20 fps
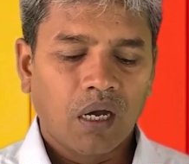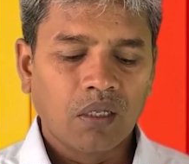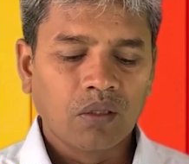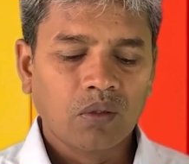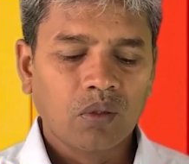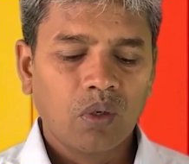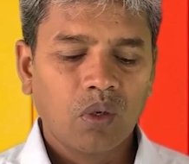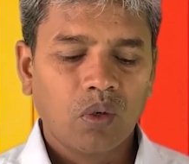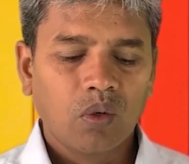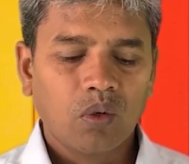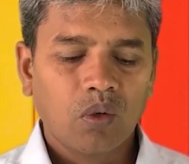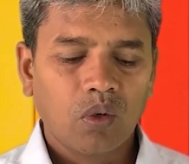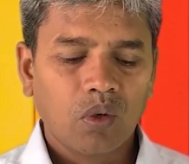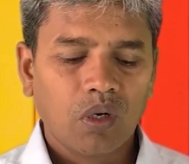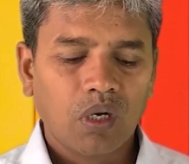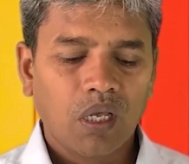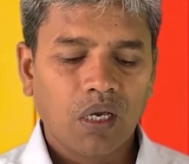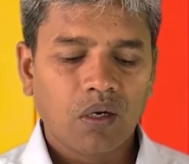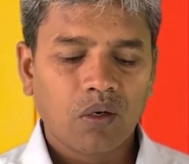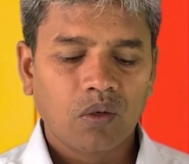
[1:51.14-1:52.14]
అందులో
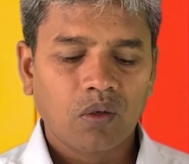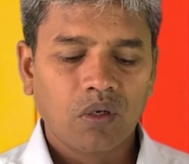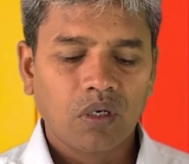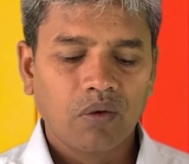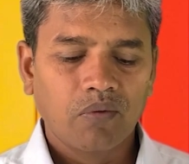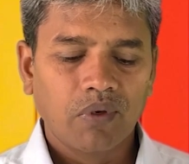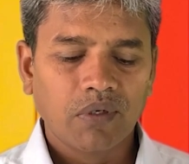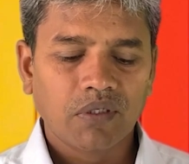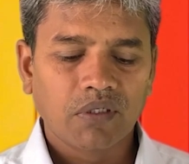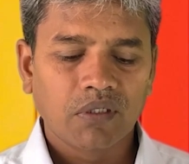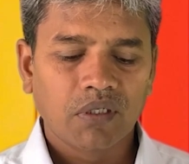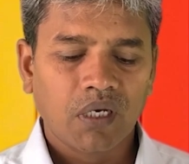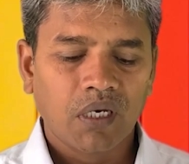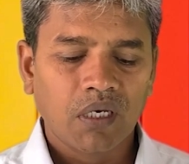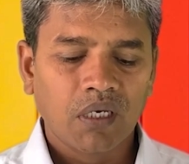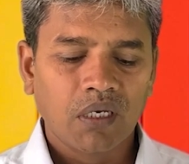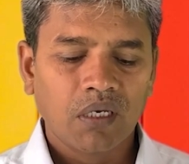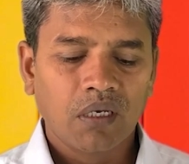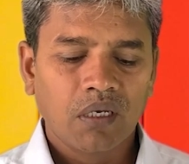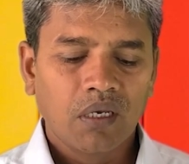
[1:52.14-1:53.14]
గురుగులు ఎక్కడి నుండి
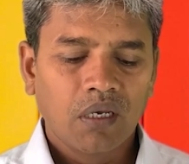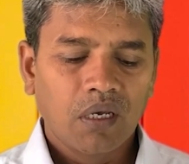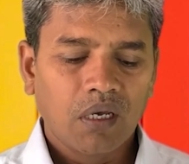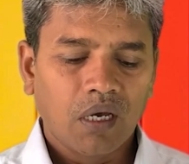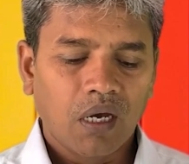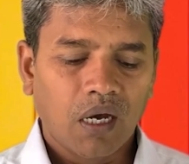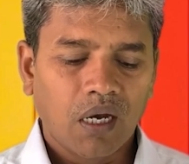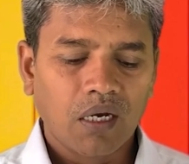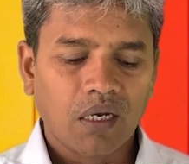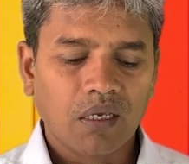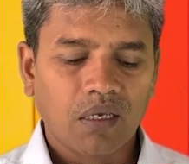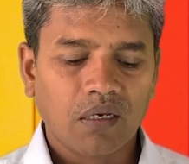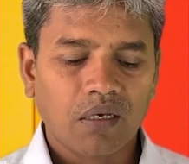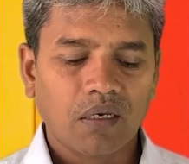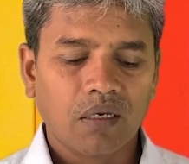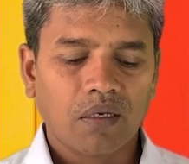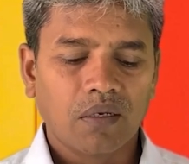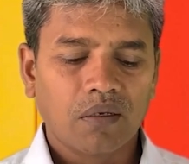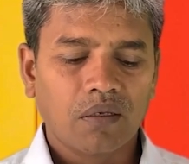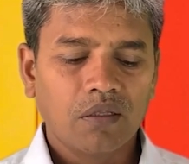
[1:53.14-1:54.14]
వచ్చినని
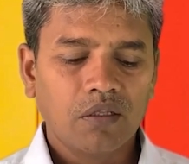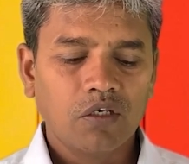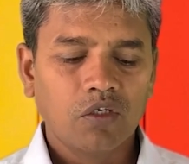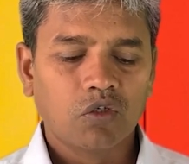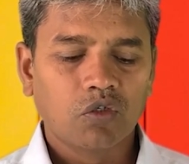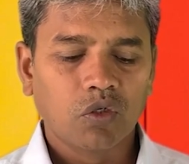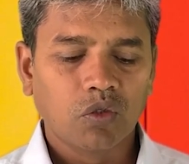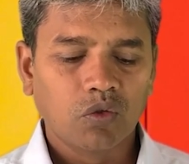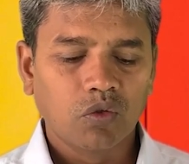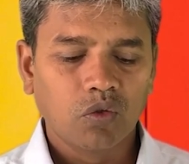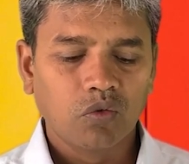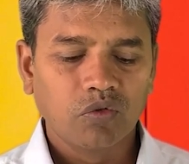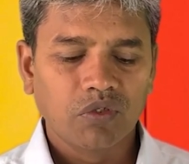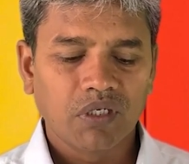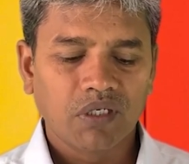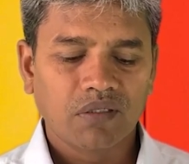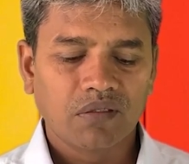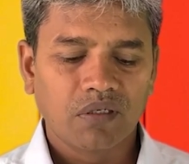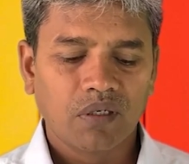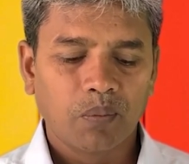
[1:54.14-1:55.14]
అడిగిరి ఇది శత్రువు
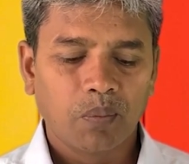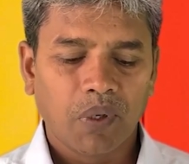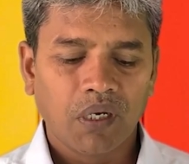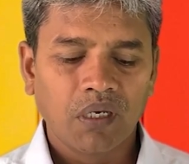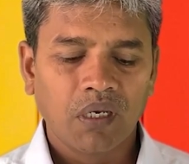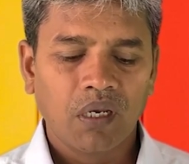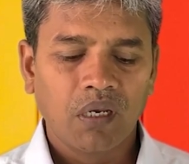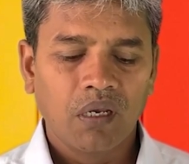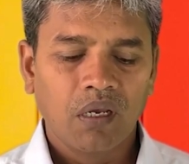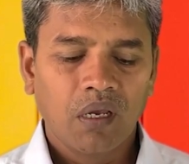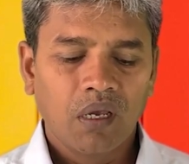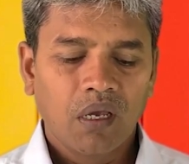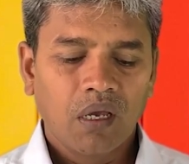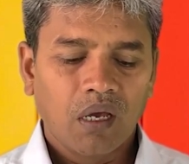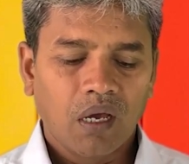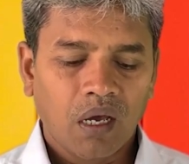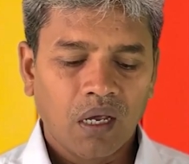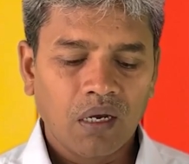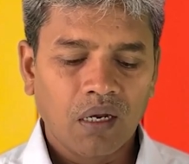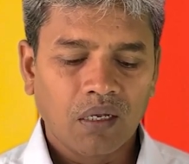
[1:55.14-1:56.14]
చేసిన పని
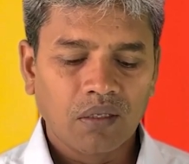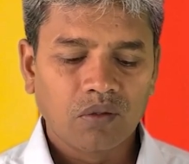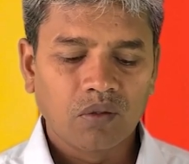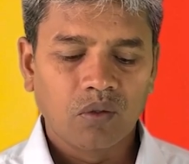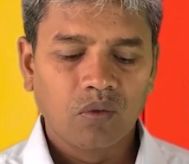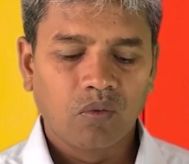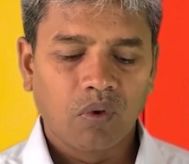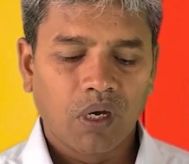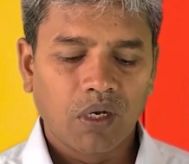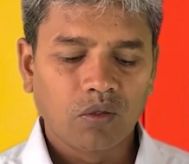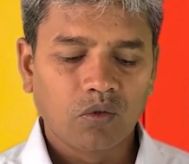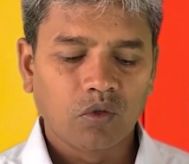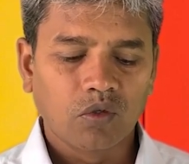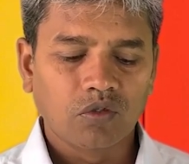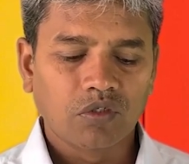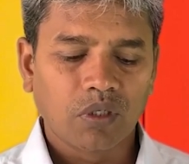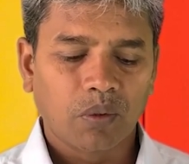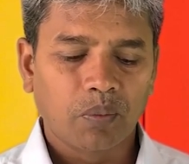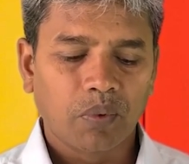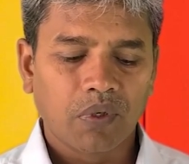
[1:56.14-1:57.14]
అని అతడు
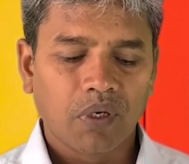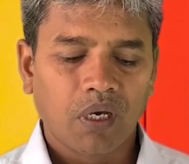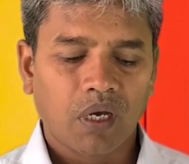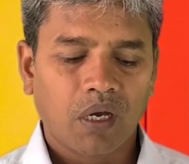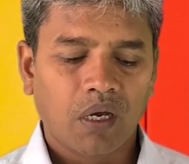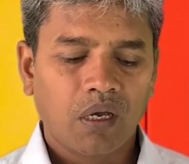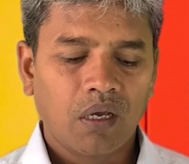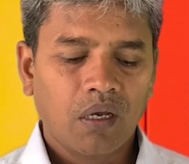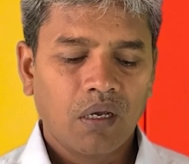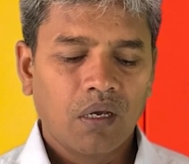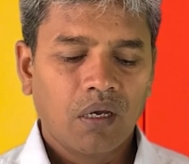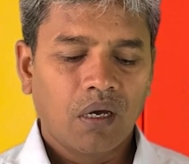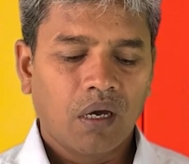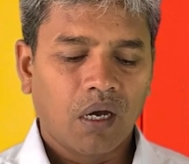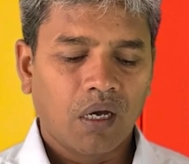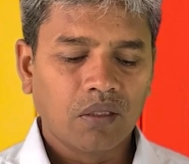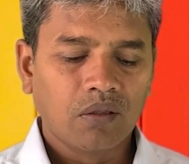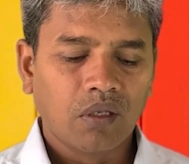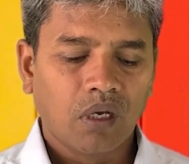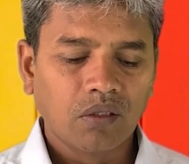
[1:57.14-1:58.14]
వారితో చెప్పగా
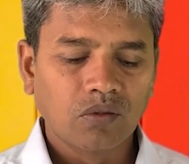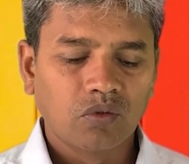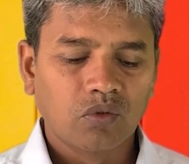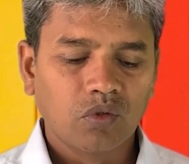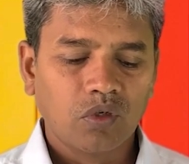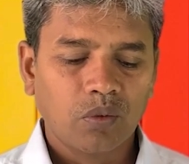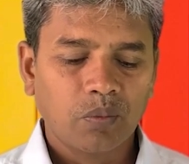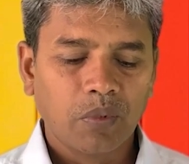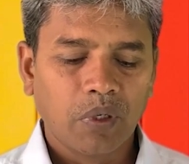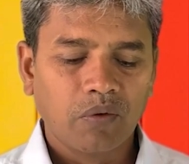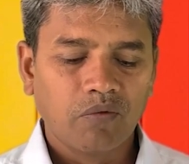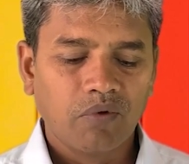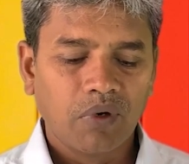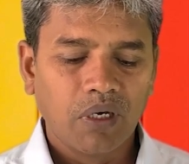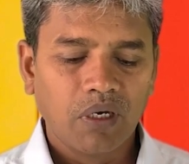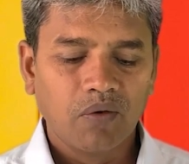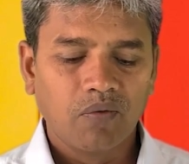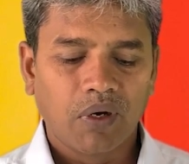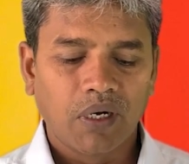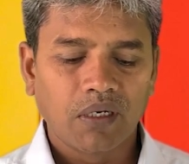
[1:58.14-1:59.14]
ఆ దాసులు మేము
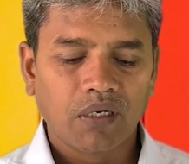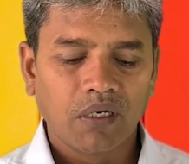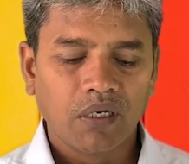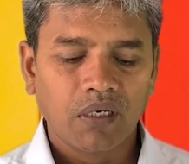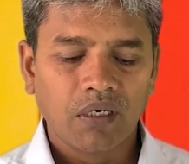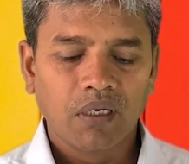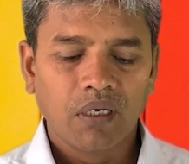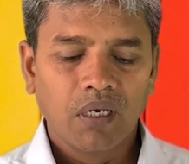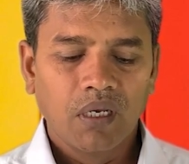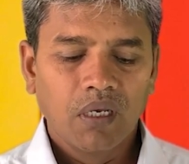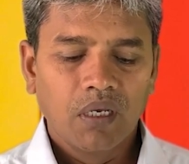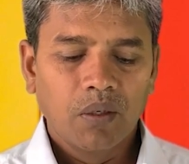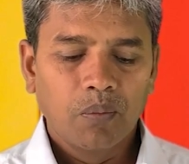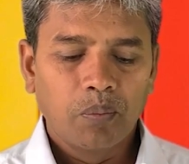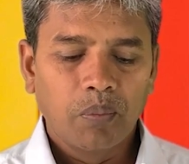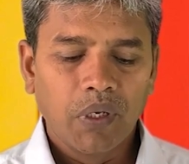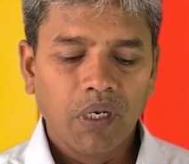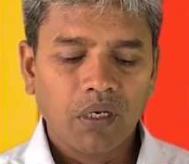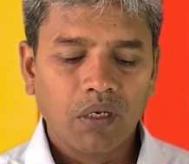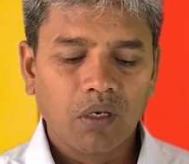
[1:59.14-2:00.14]
వెళ్ళి వాటిని
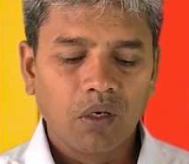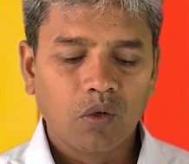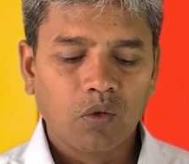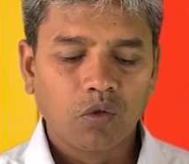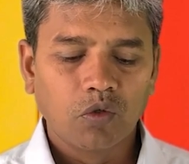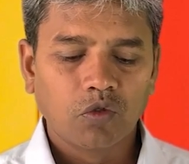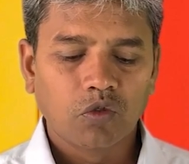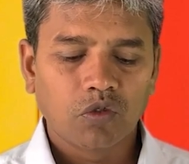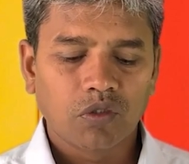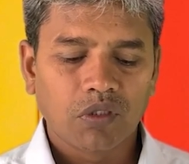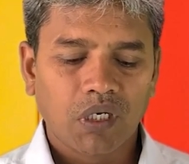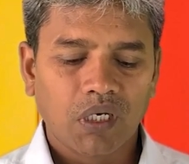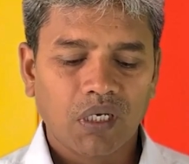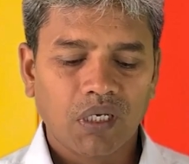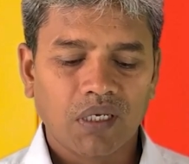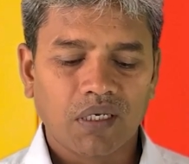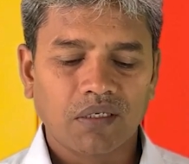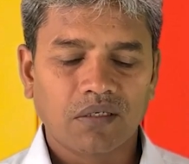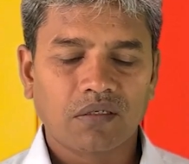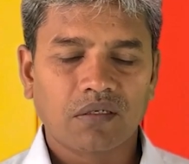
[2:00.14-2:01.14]
పెరిగి
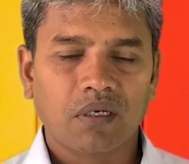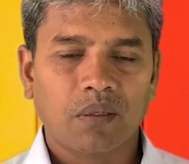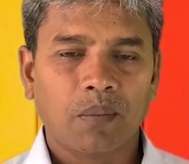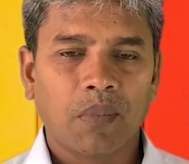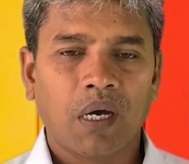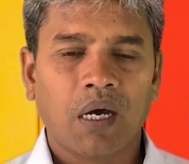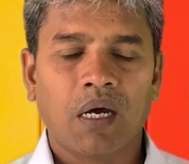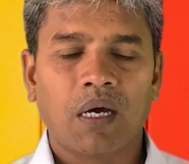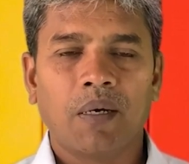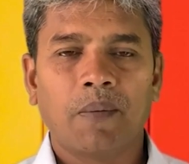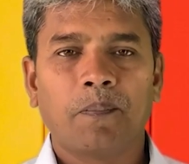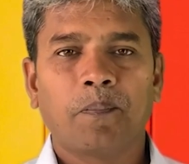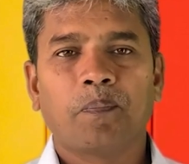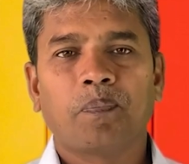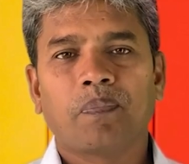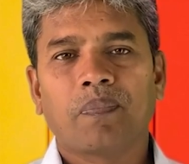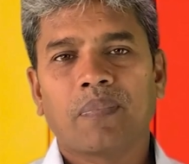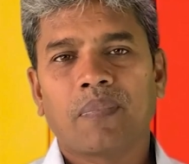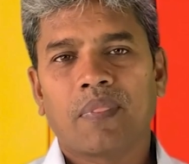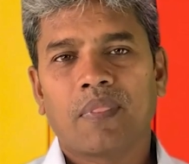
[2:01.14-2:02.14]
కూర్చుటానికి ఇష్టమా
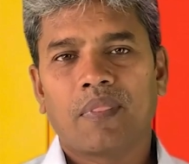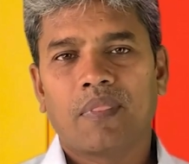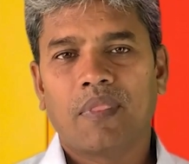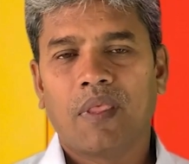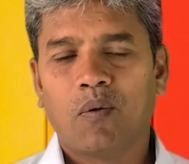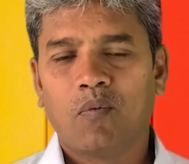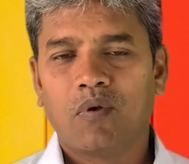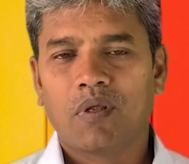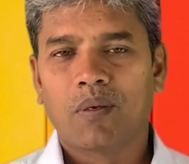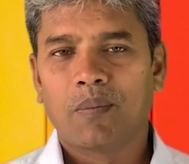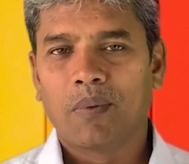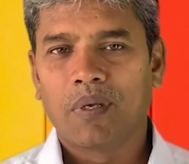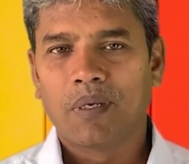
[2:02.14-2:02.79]
దేవునికి